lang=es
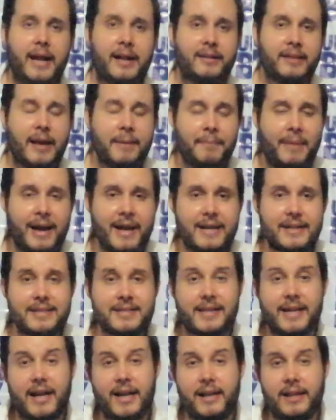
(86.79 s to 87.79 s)
El tema
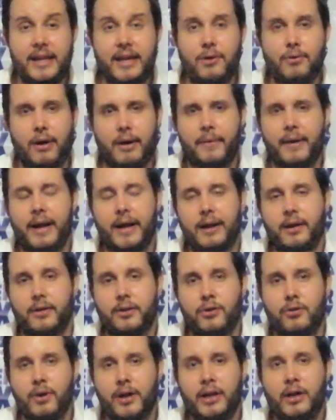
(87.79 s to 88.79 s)
es que él dijo, a
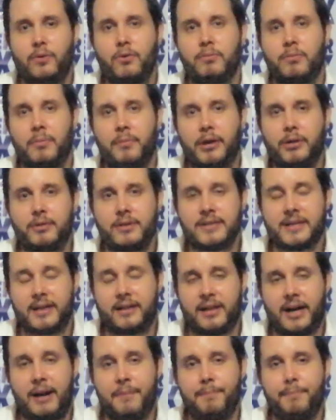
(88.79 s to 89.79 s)
ver, yo en ningún momento
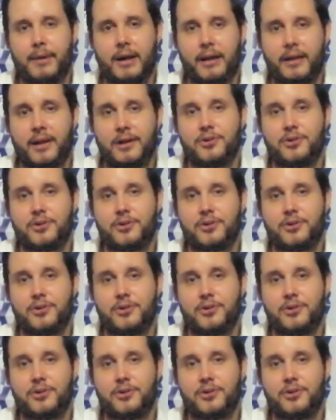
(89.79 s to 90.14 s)
hice trampa,